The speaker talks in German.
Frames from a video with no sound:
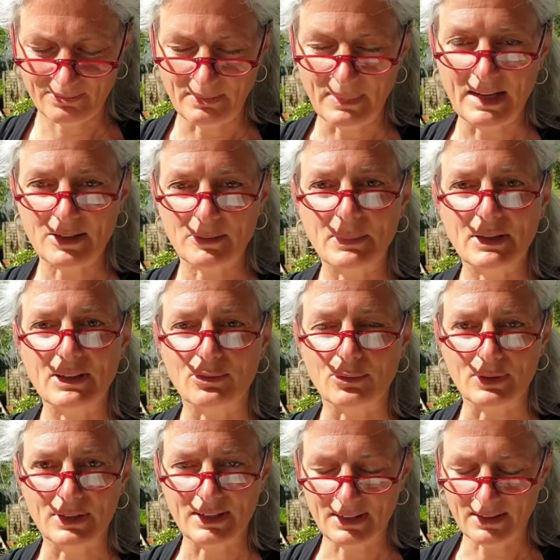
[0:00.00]
Macht man
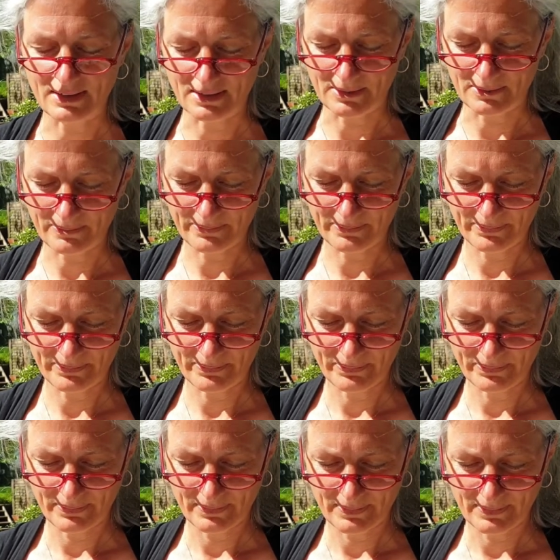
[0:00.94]
so in Indien.
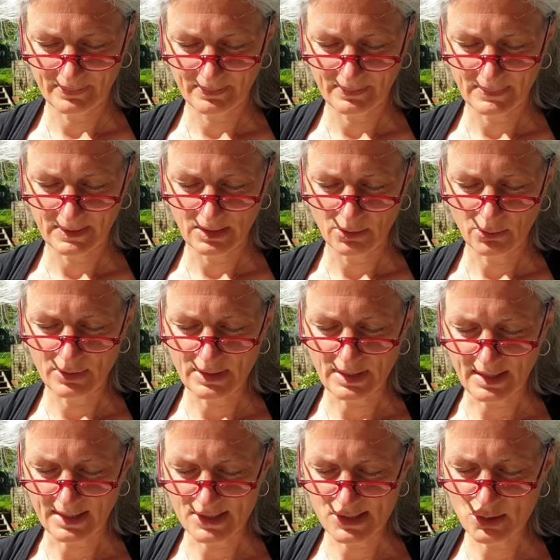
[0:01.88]
Und
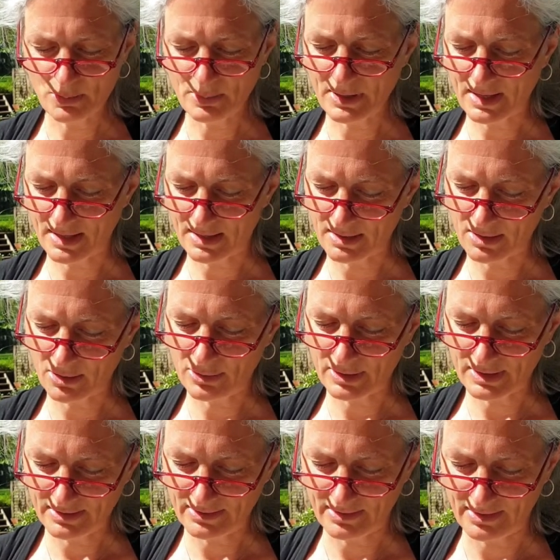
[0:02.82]
also begann auch
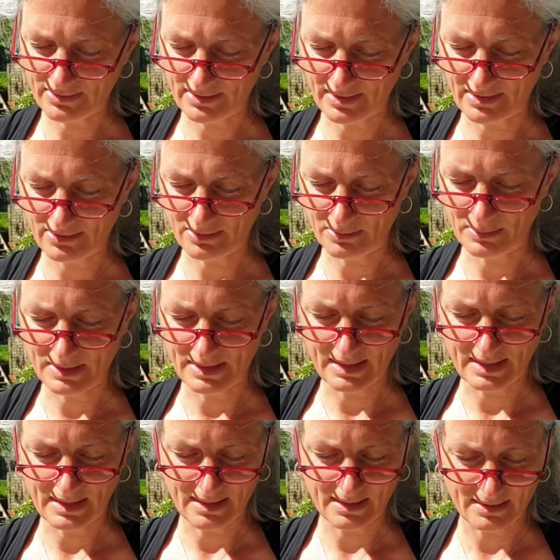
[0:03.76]
ich das Essen mit
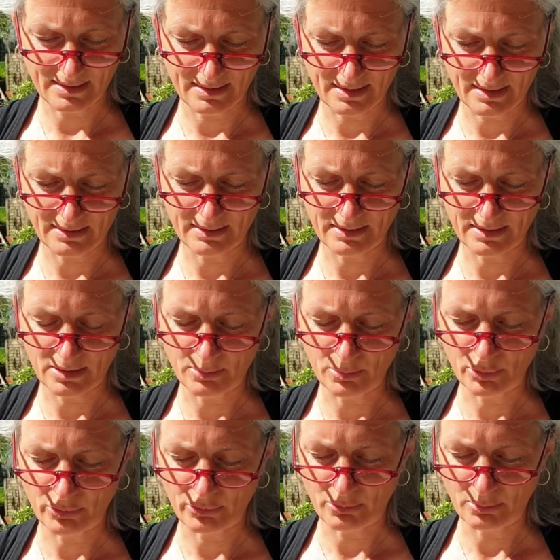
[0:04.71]
der nackten Hand in den
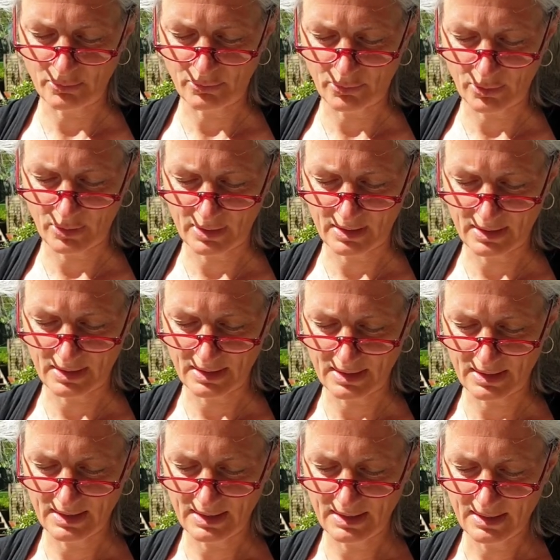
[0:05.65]
Mund zu befördern.
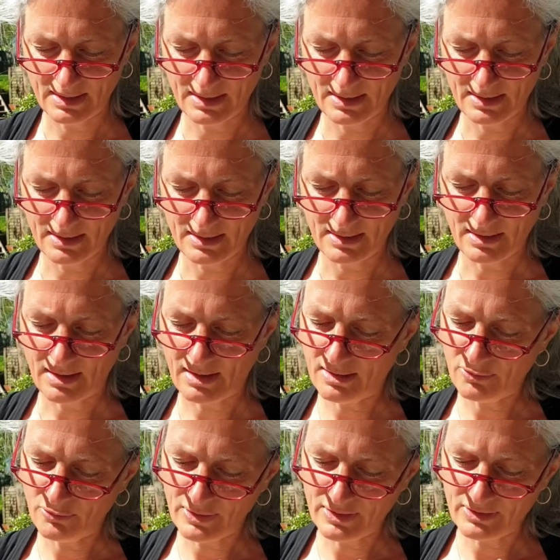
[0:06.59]

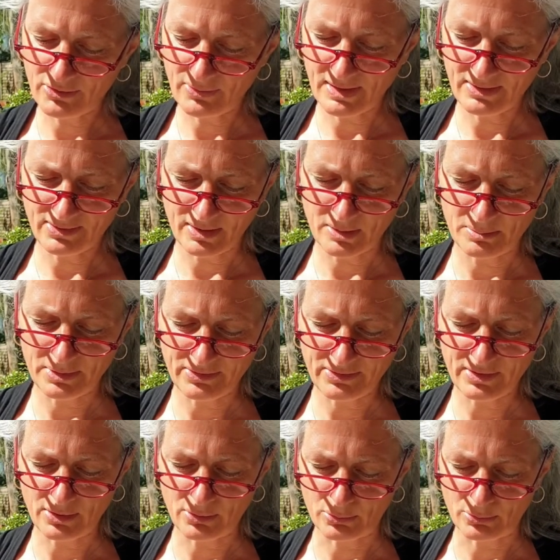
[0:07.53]
Anfangs war es ein
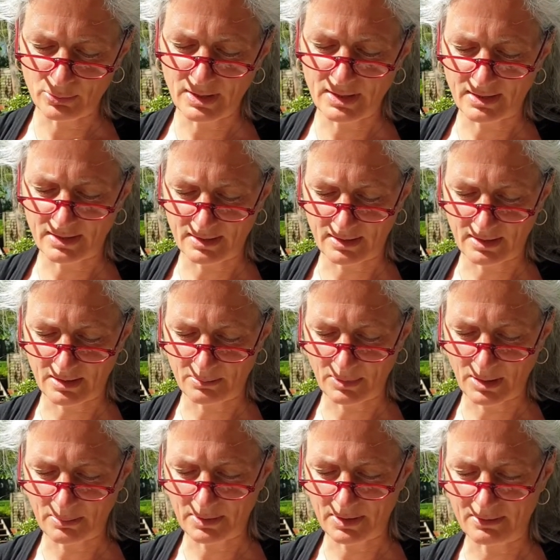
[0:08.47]
bisschen unangenehm,
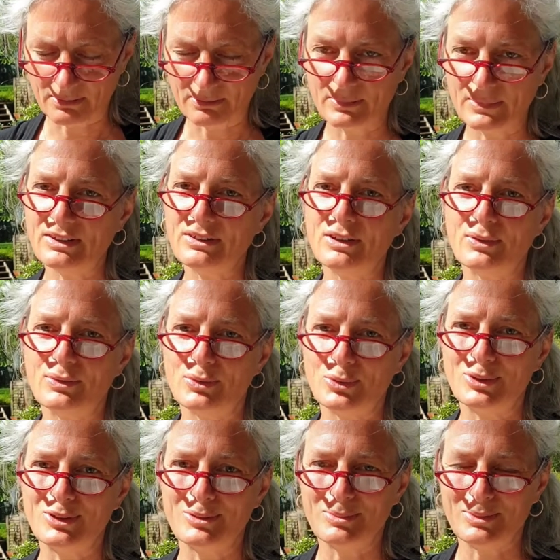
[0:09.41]
aber ich
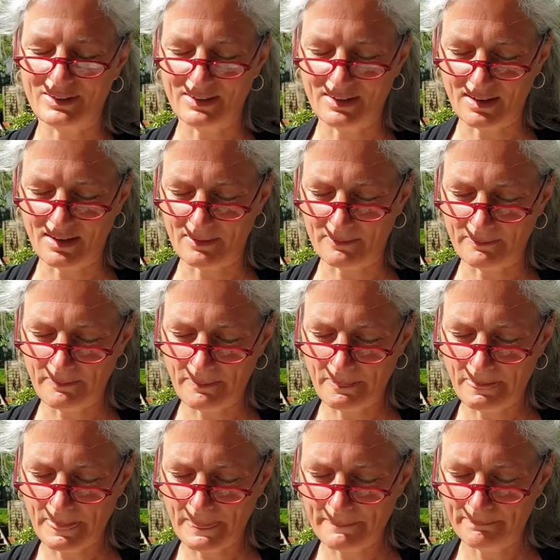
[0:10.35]
gewöhnte mich daran.
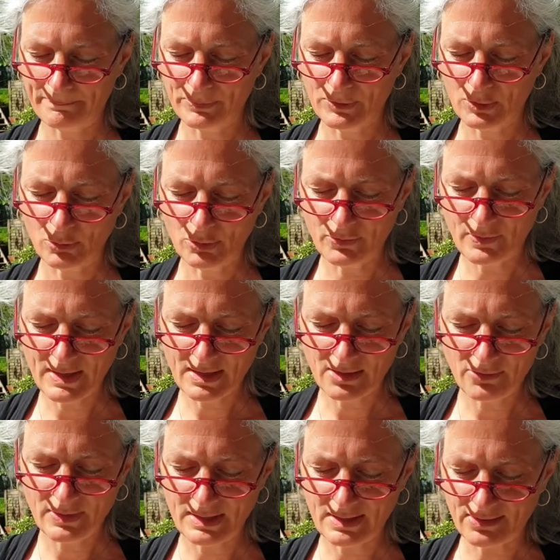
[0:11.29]
Und
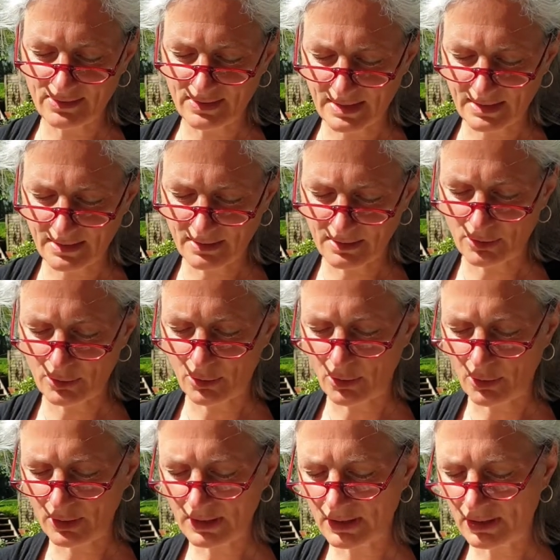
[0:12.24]
während wir das leckere Curry